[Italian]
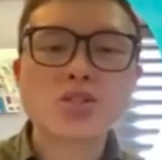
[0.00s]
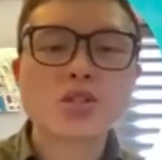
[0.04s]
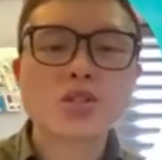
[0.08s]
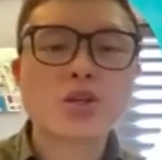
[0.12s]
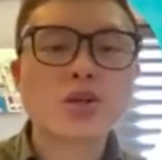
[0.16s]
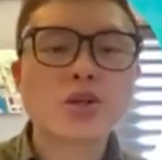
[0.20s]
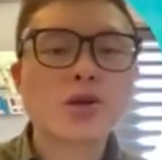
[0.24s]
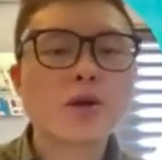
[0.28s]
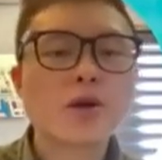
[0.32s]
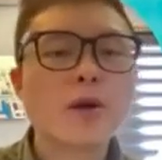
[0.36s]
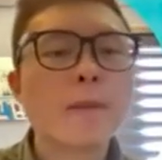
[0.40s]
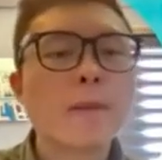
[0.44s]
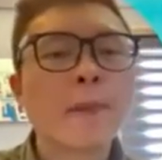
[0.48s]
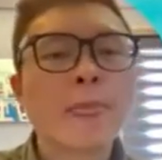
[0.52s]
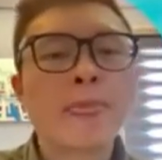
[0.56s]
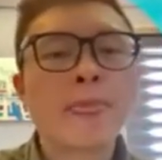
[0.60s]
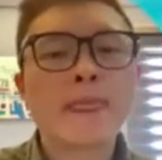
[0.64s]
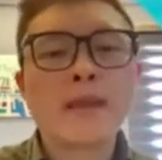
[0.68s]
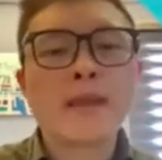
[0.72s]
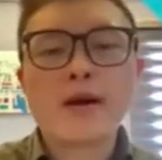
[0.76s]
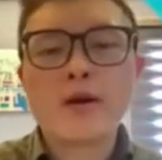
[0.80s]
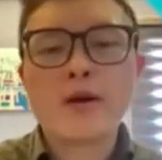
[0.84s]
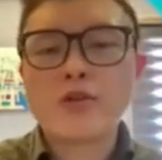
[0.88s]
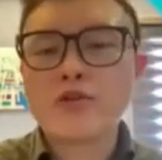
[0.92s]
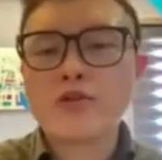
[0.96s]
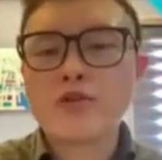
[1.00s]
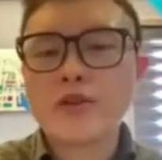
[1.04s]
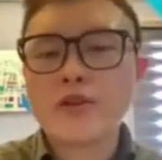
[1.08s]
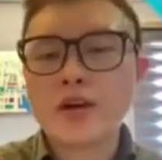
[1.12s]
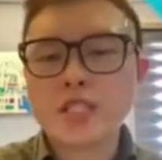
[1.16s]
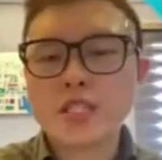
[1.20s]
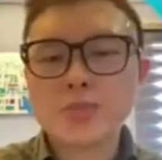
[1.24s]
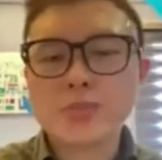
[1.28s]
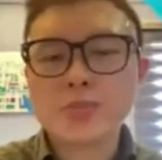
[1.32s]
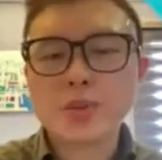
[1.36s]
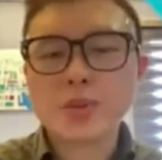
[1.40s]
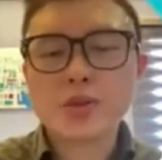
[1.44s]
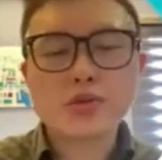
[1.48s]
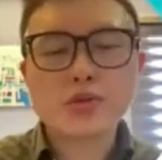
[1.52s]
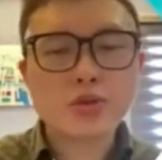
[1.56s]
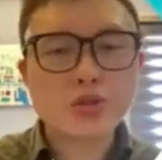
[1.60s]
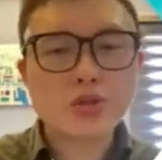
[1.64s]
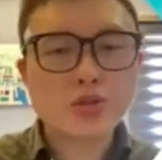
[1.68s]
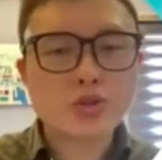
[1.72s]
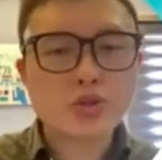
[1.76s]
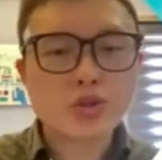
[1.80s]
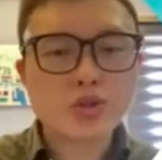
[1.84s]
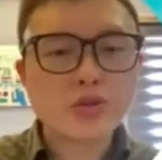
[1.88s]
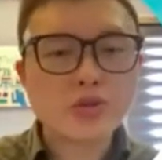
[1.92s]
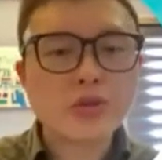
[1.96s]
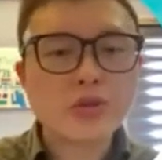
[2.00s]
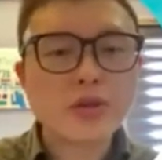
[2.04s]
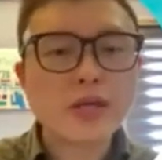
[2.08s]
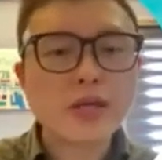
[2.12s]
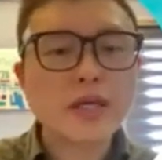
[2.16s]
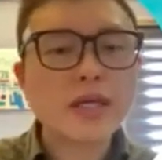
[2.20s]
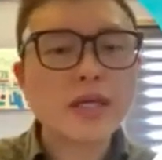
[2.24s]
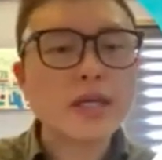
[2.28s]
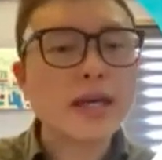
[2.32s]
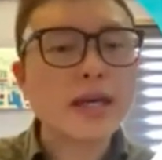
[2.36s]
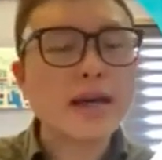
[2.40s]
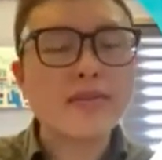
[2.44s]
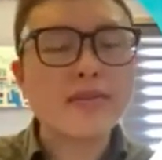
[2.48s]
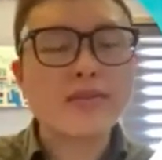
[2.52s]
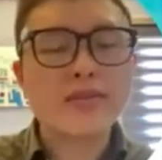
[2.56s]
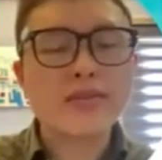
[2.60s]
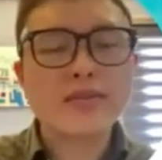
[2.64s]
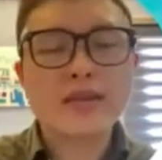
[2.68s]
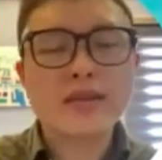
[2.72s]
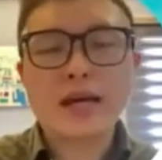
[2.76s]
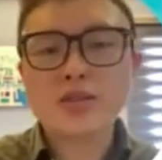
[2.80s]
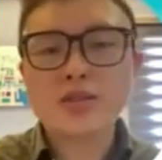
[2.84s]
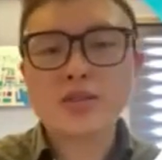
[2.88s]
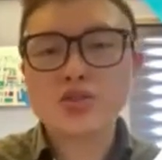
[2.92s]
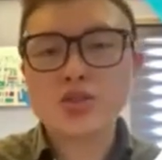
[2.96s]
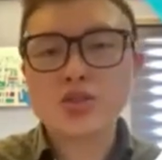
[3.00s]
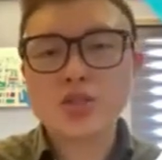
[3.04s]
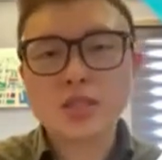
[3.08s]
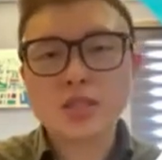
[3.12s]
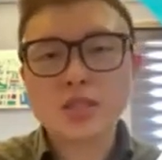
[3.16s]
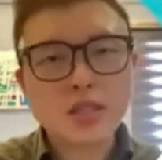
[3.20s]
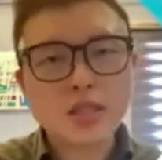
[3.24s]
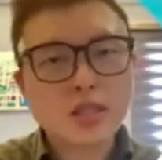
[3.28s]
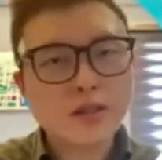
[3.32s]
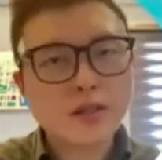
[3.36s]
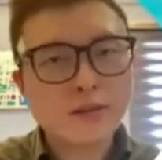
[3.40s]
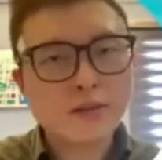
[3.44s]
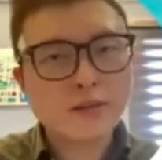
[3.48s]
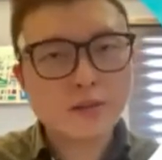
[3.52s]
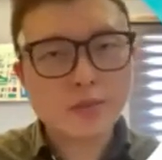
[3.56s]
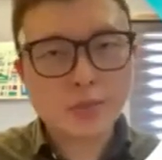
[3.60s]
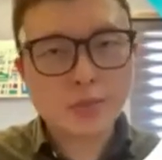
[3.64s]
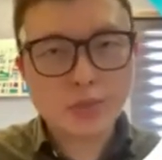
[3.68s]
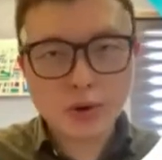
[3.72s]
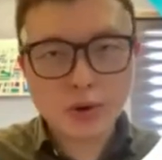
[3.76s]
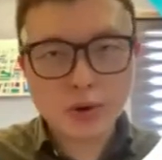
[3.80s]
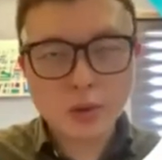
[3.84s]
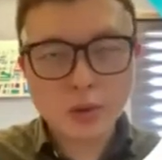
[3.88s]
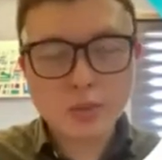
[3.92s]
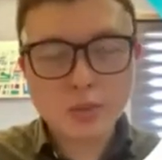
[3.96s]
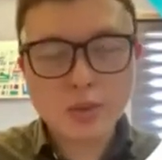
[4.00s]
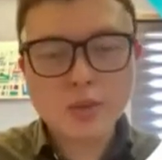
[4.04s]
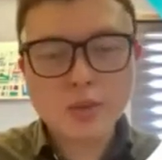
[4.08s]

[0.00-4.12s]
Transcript: Numero uno, problemi cardiovascolari, due, tumori, tre,